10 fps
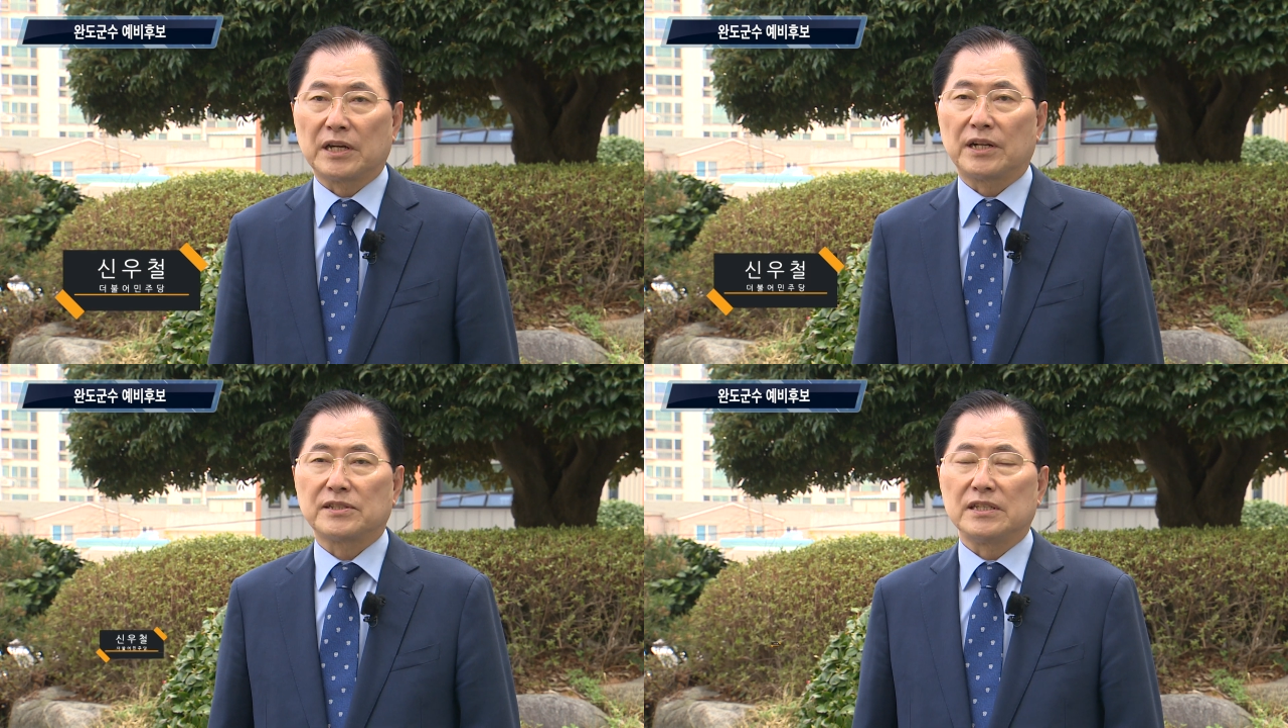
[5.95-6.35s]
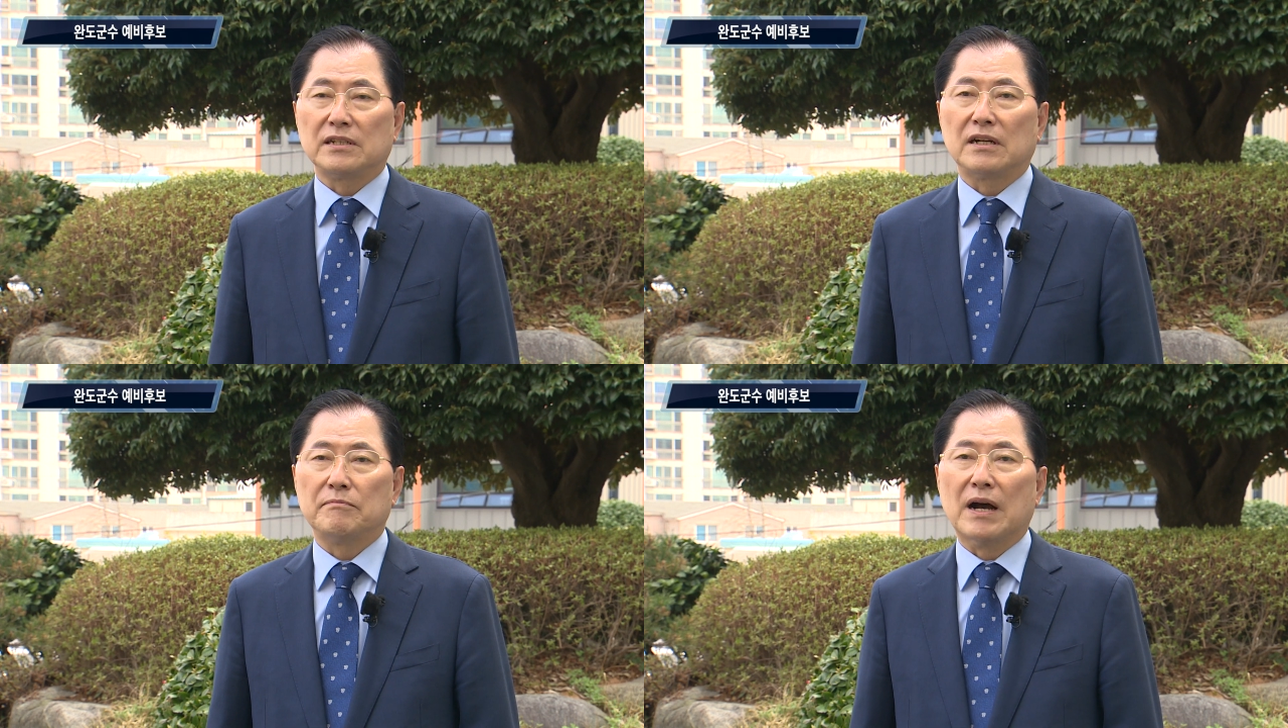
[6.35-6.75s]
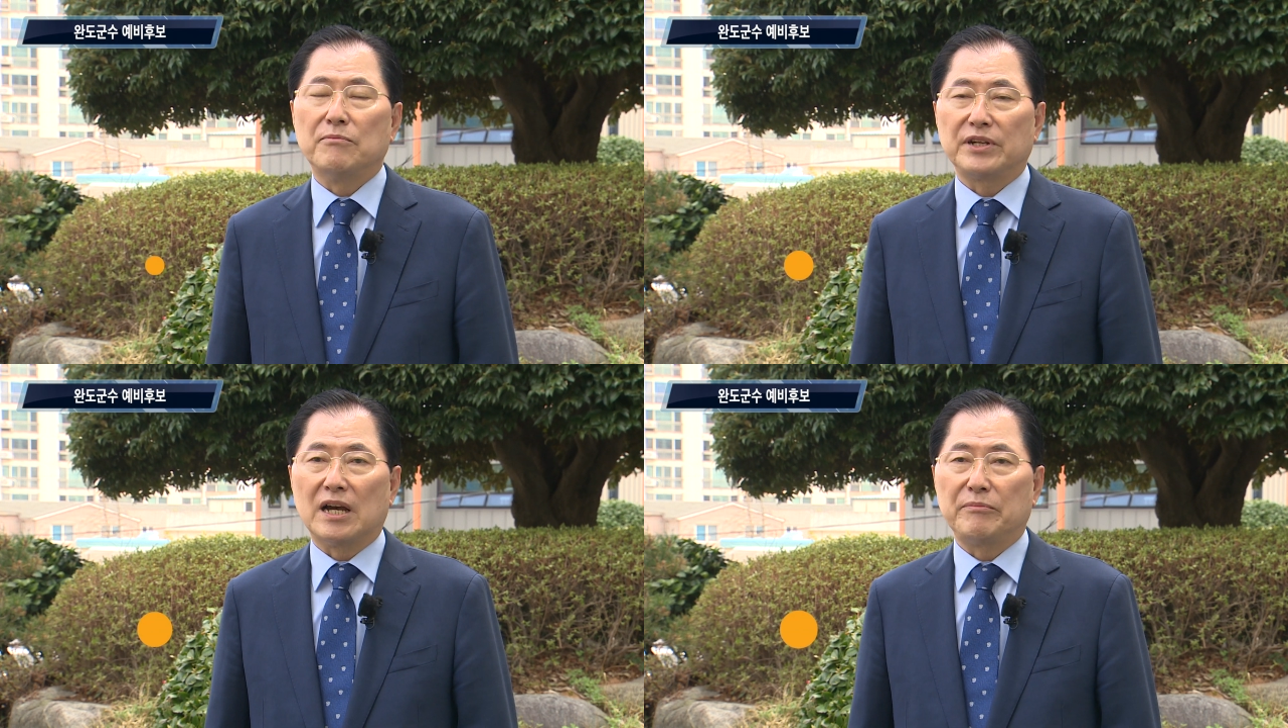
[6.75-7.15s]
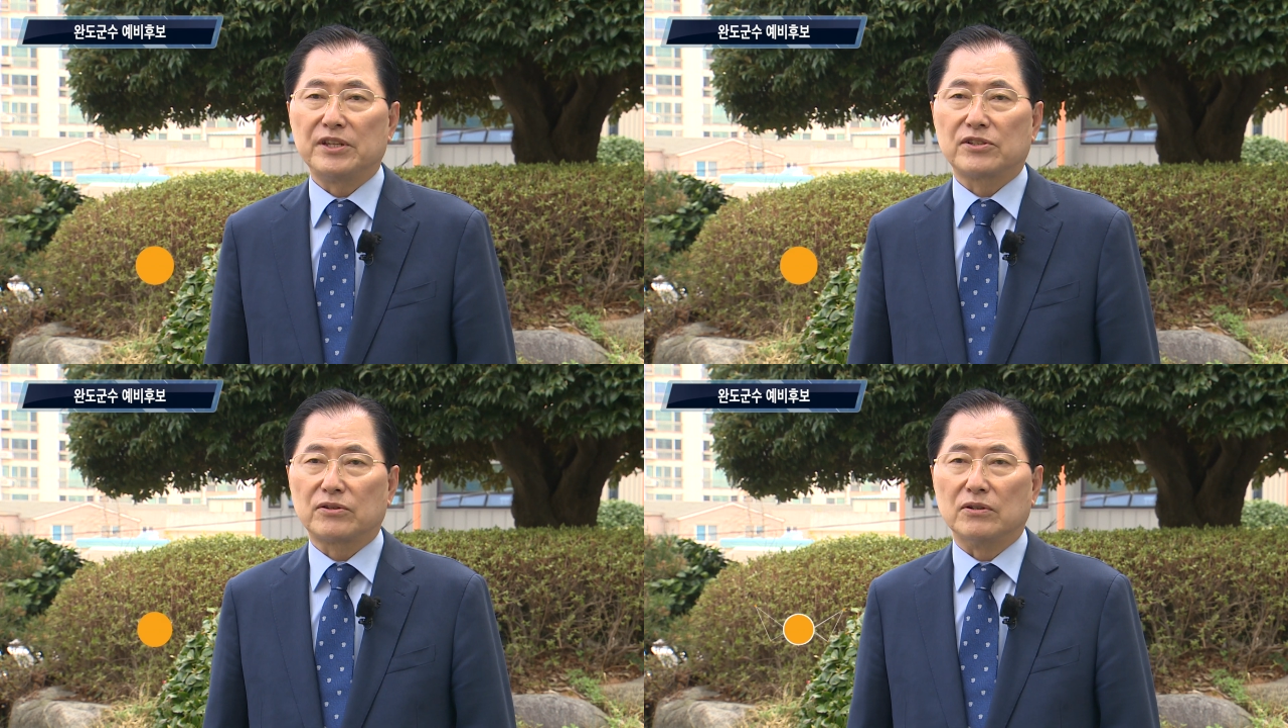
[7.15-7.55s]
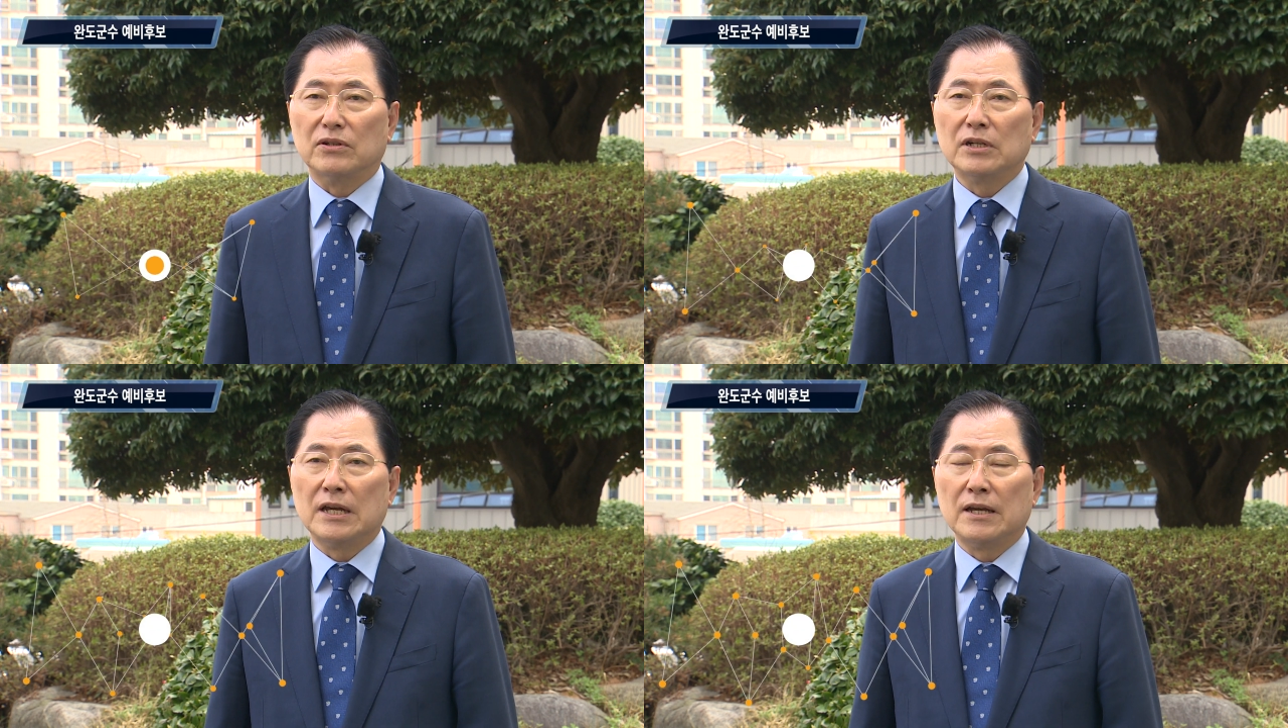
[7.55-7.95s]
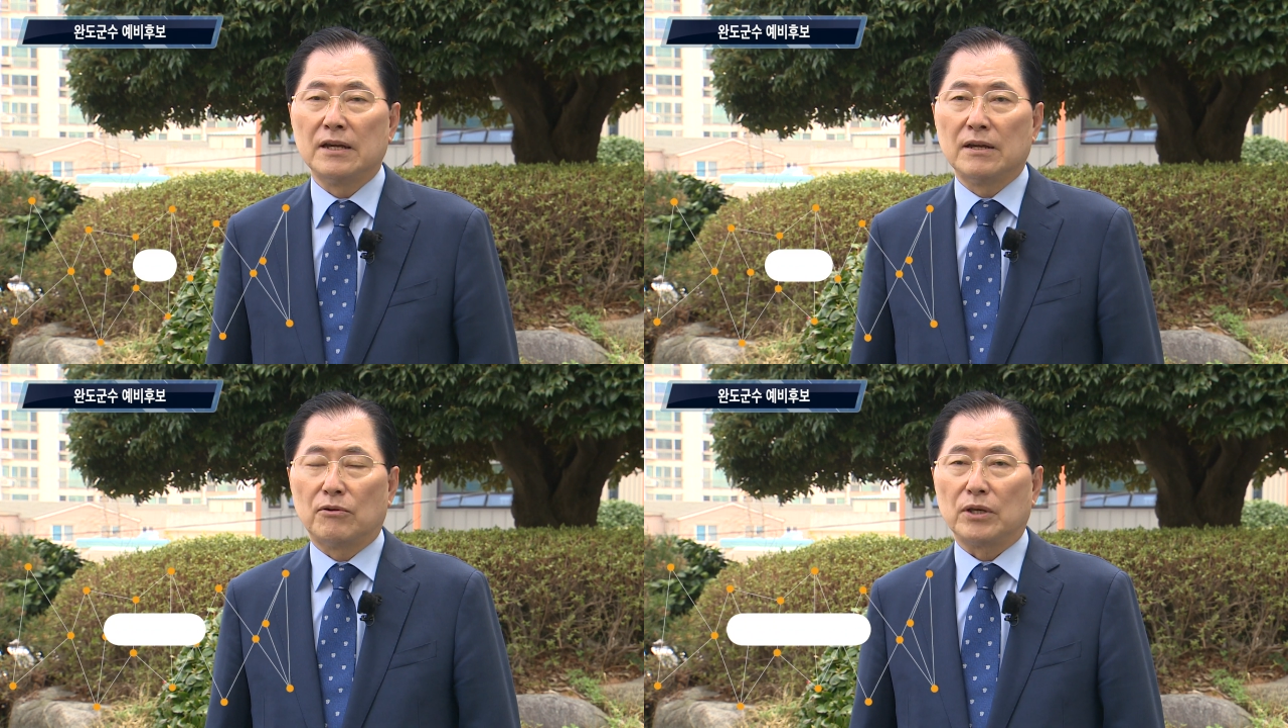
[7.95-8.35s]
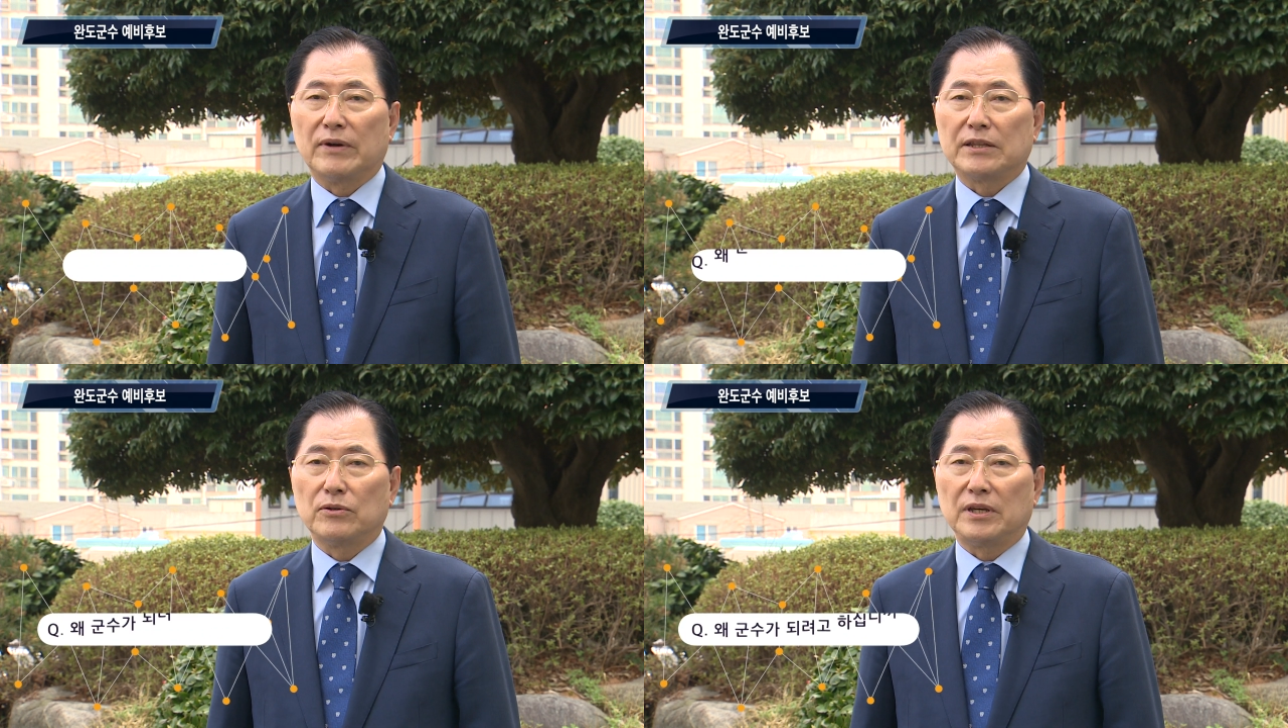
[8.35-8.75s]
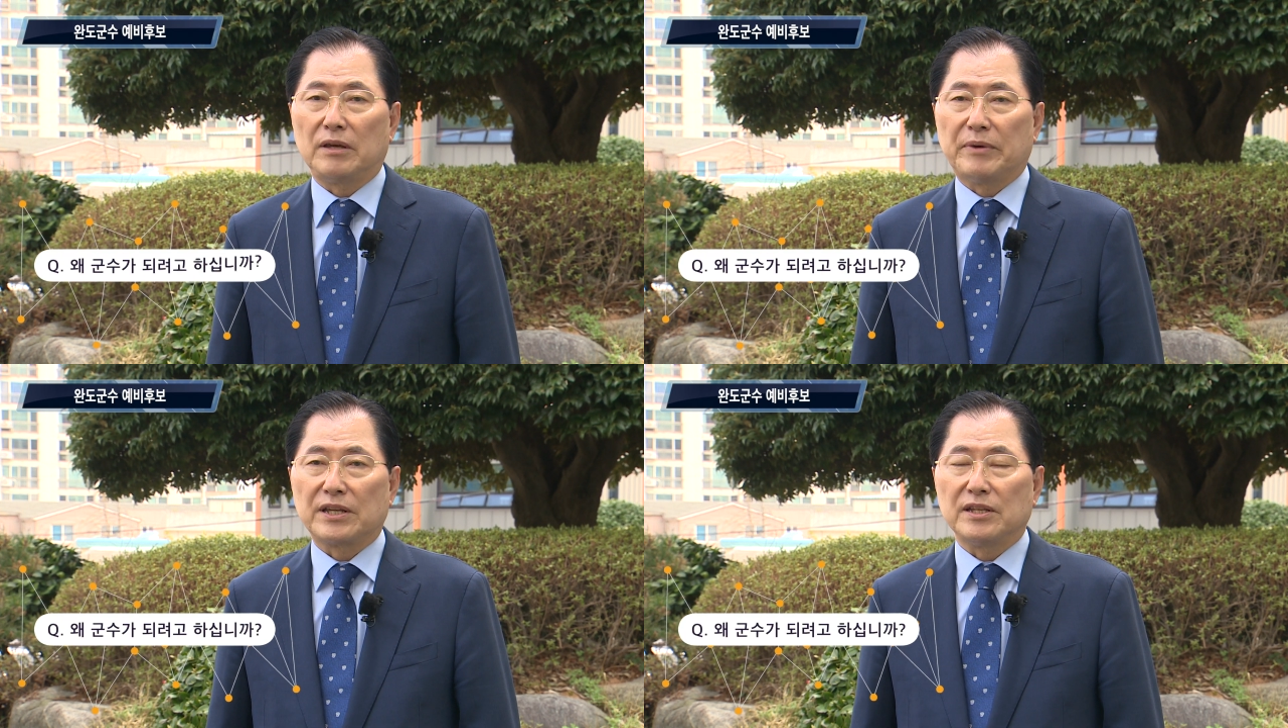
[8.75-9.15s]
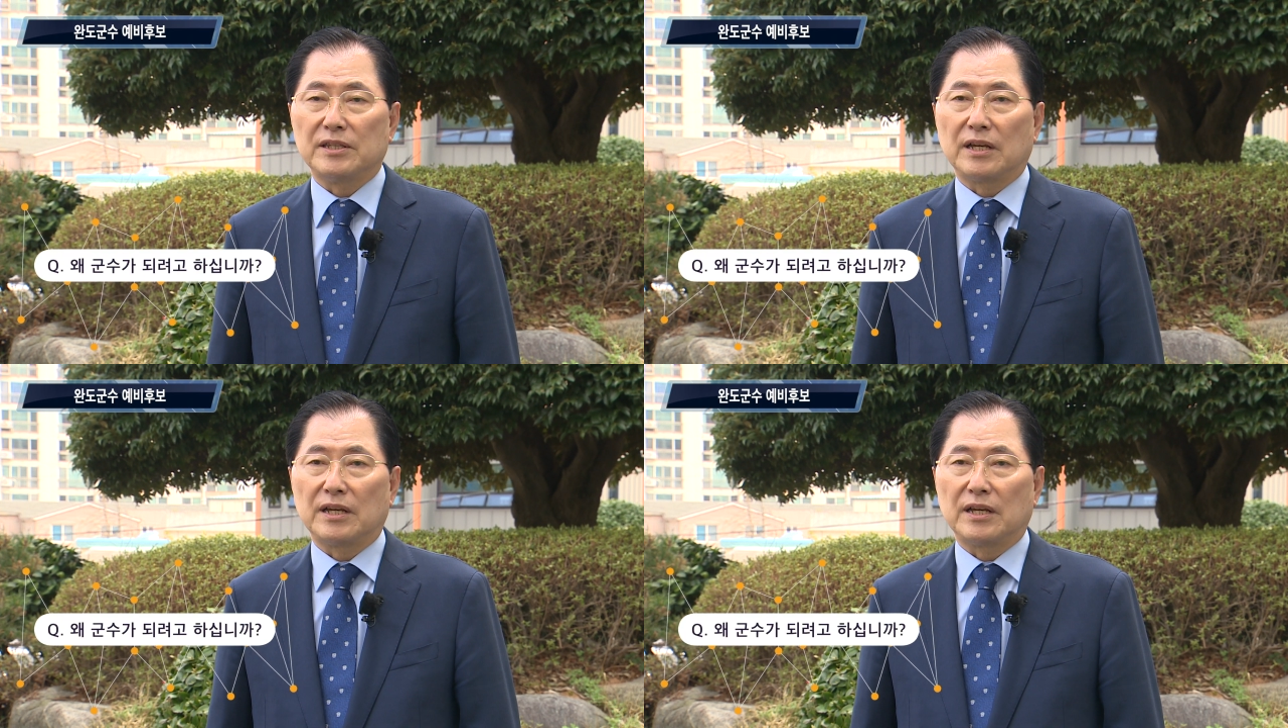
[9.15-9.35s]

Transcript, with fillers: 그래서 이걸 마무리하면서도 우리 완도의 백년